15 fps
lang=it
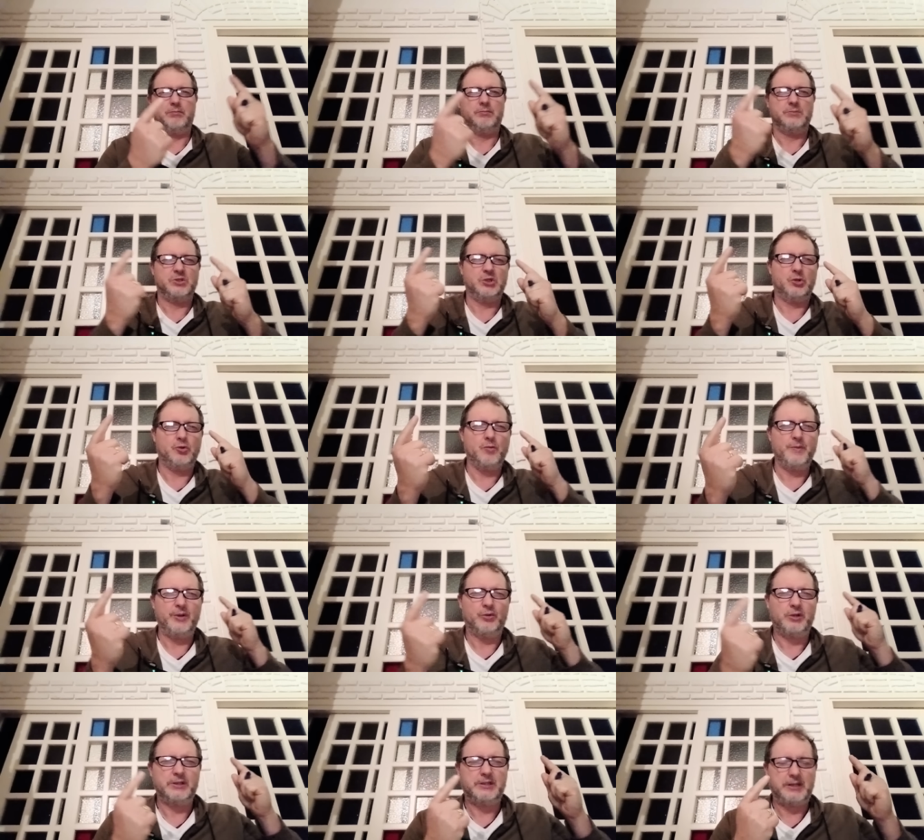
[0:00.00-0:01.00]
siccome
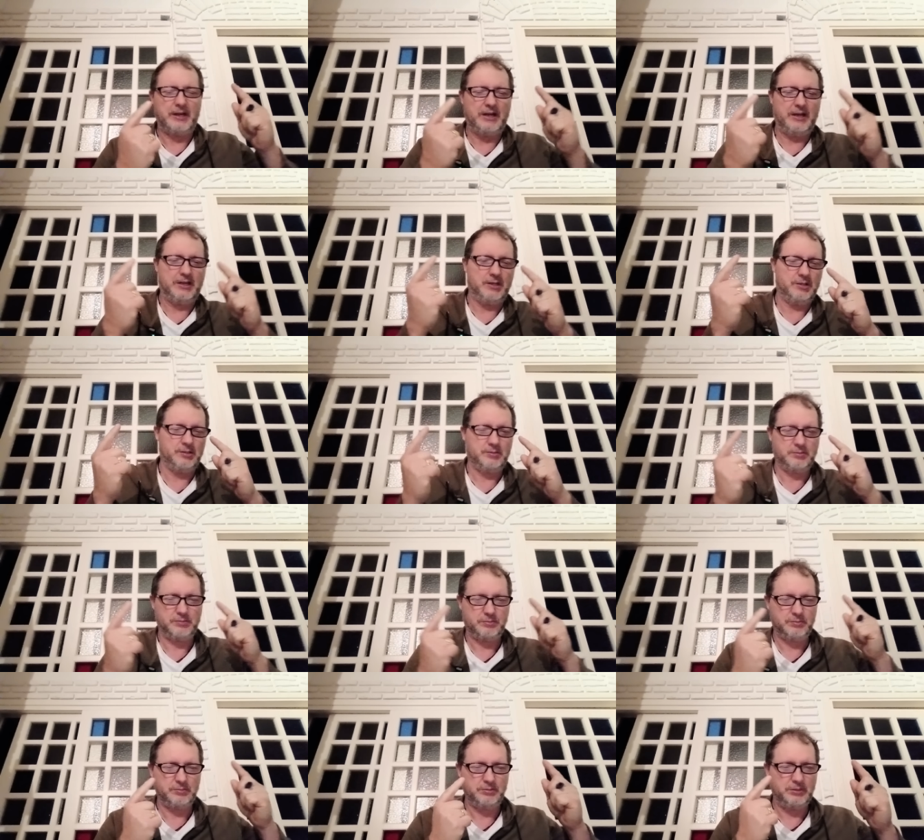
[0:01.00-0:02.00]
Octree
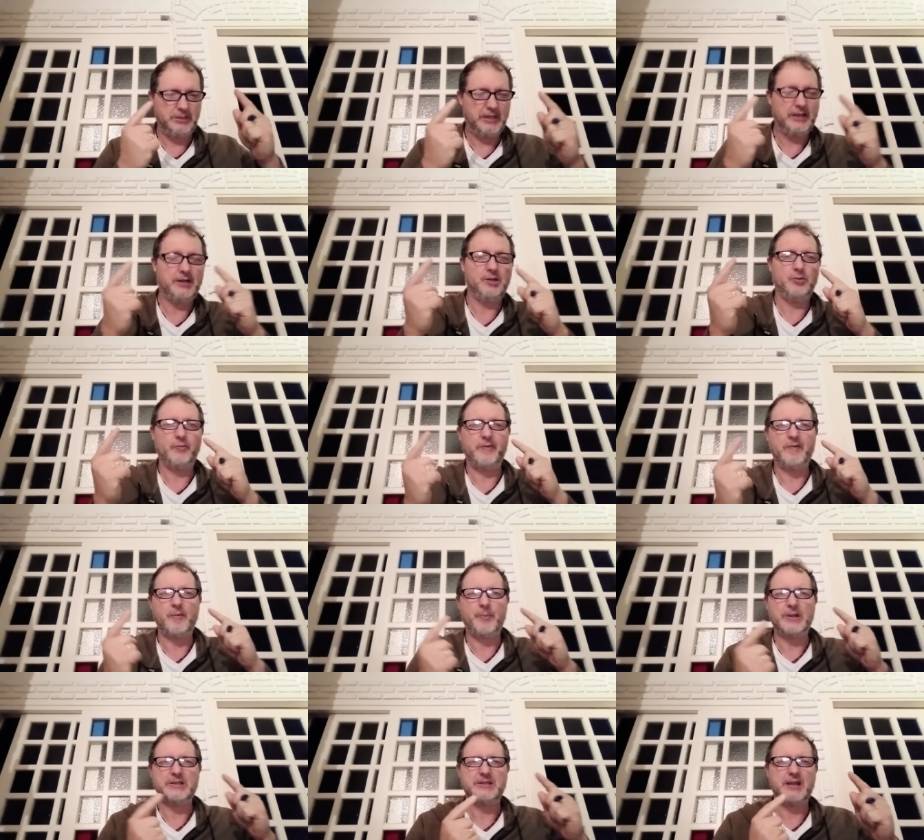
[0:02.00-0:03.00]
ieri doveva
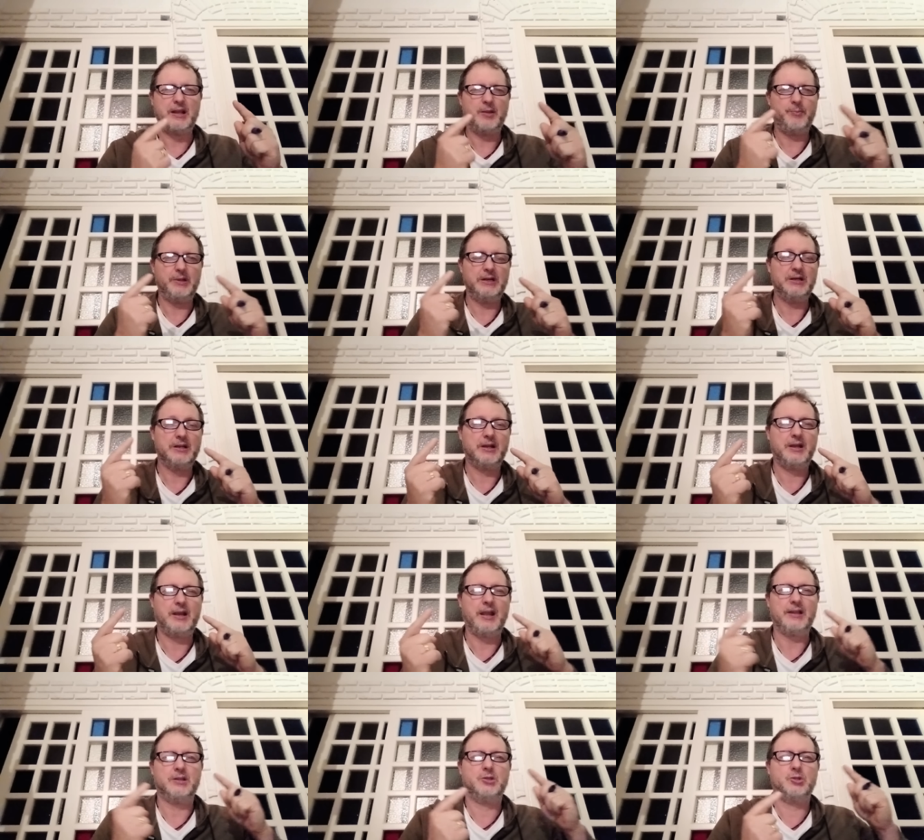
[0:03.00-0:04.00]
passare per il
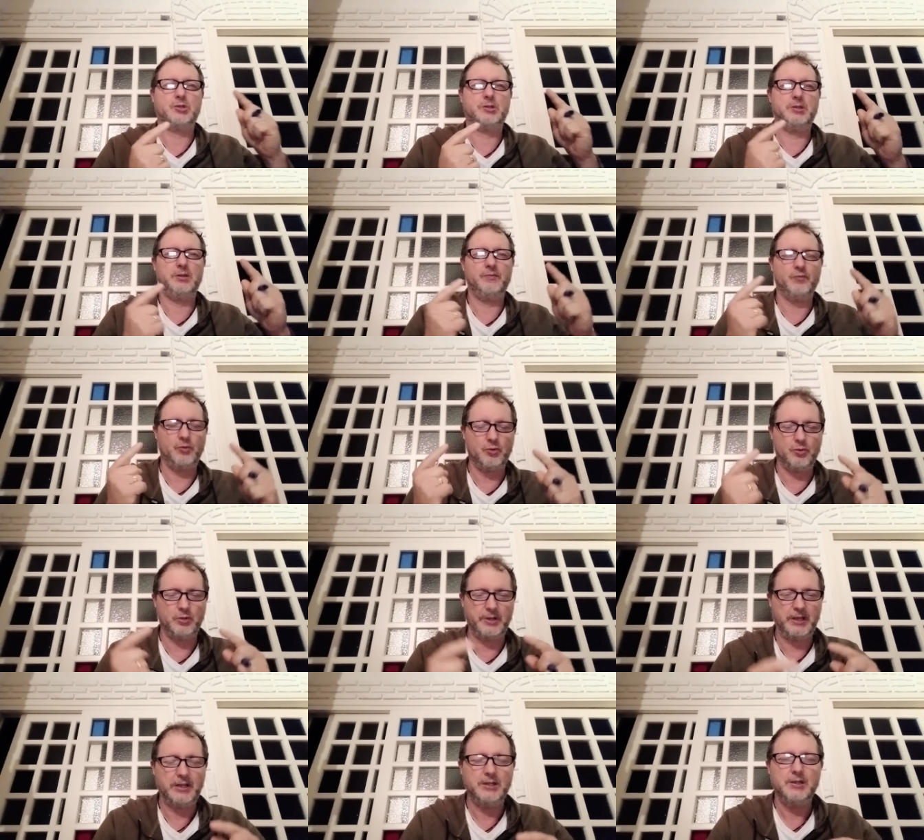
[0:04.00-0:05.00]

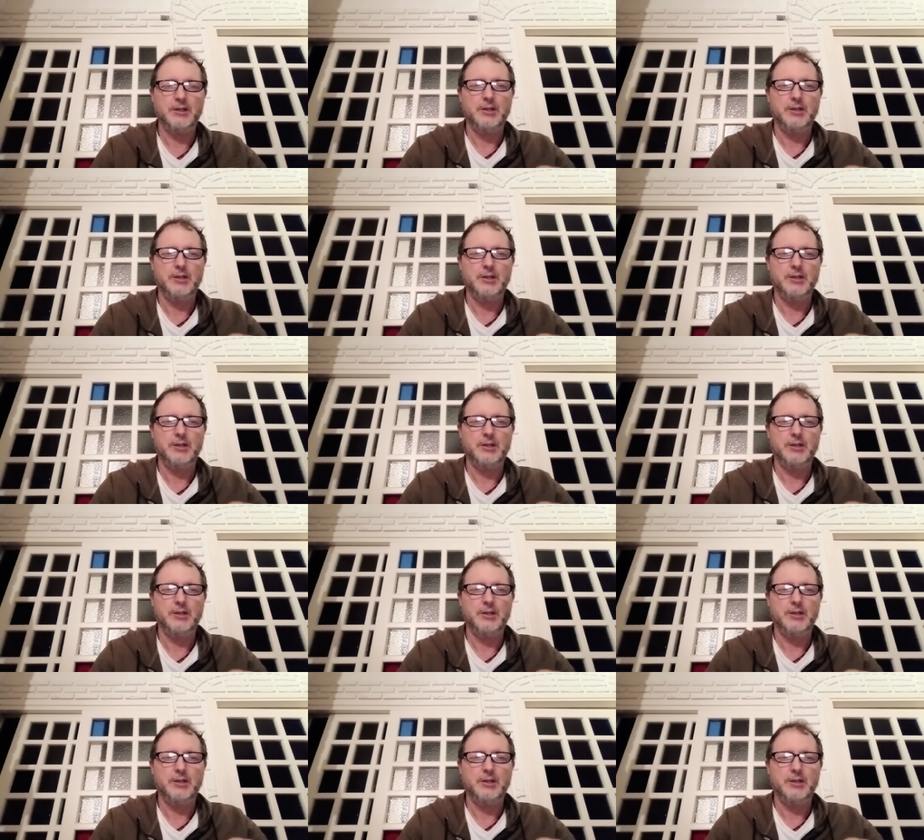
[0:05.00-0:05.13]
cattivone,